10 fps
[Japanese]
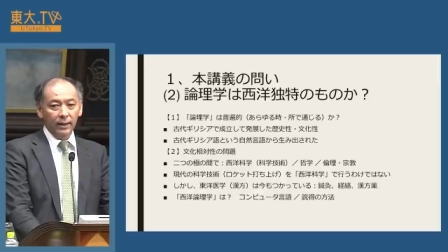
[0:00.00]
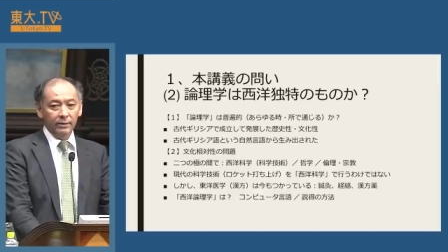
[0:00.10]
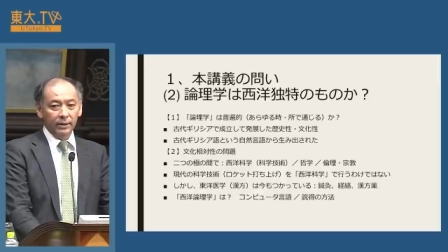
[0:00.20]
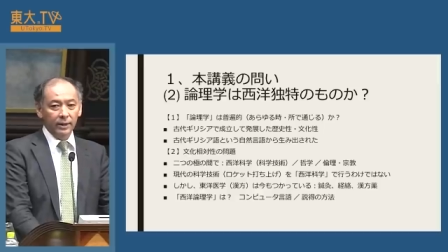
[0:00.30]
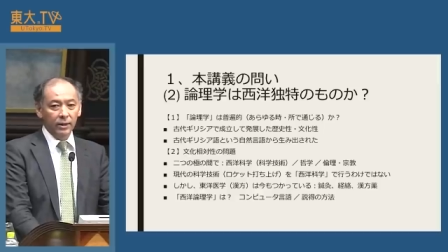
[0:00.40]
あ
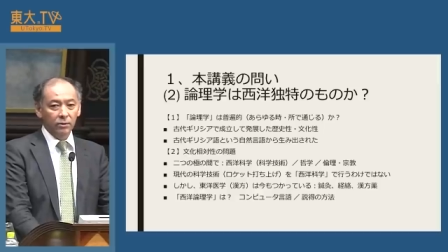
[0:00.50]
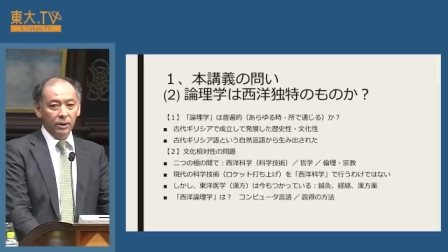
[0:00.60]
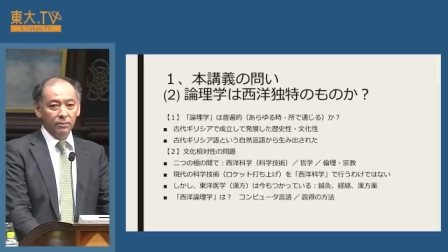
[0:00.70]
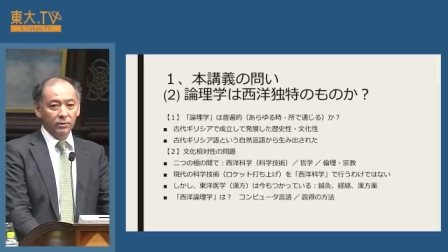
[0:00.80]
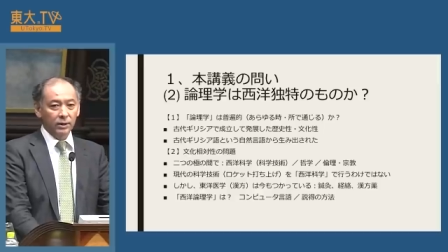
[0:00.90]
るいは言
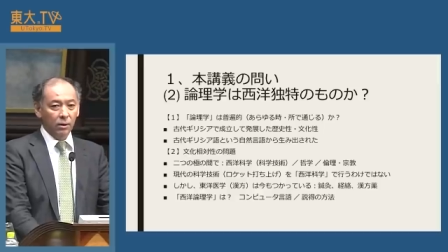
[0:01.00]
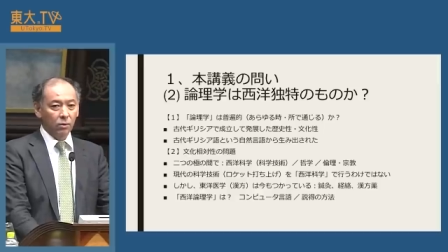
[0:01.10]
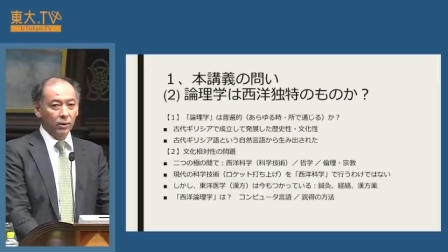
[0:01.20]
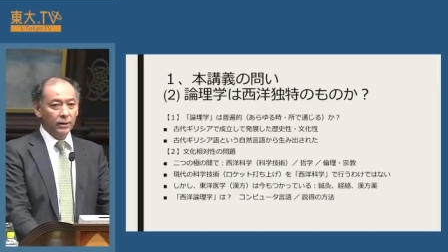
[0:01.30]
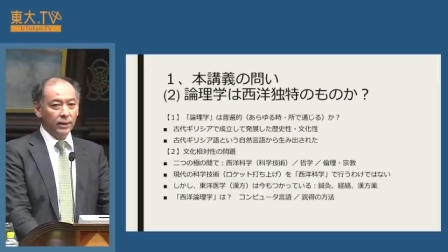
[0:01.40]
語や文化を
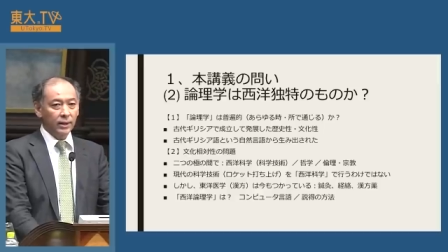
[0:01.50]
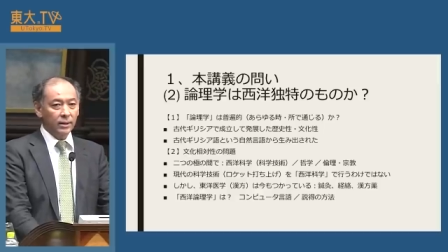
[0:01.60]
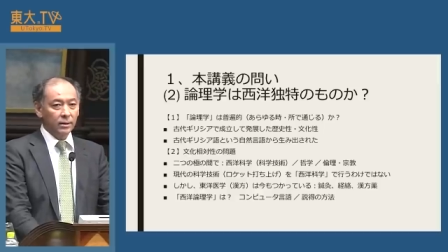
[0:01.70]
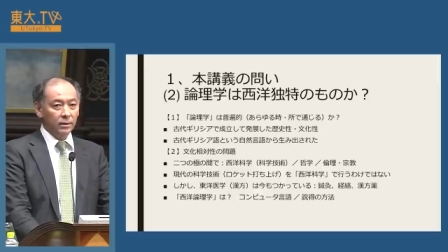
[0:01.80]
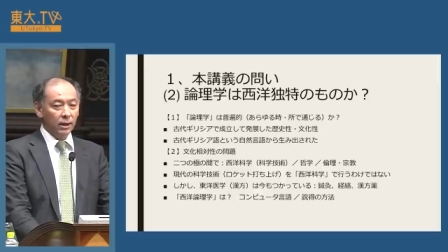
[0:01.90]
超えて